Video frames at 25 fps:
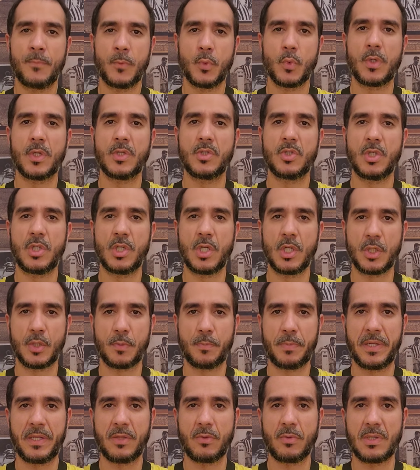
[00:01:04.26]
no que diz
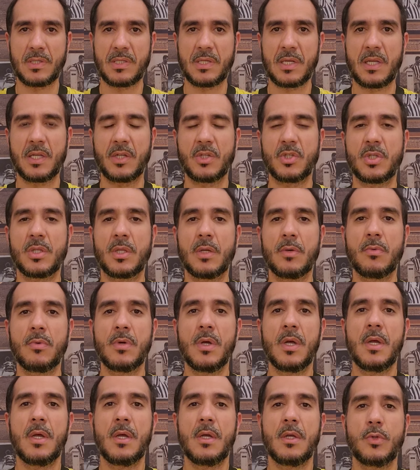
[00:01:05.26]
respeito a essa questão
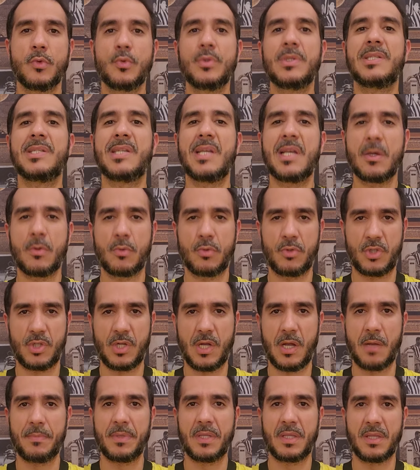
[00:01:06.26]
dos erros de
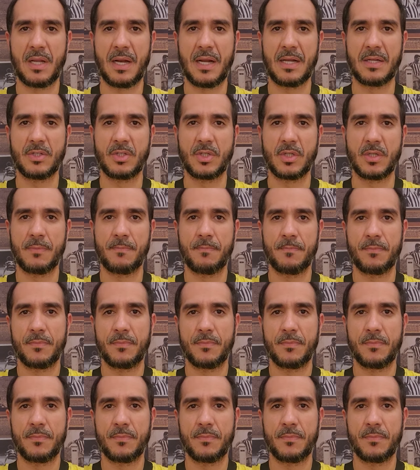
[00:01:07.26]
arbitragem?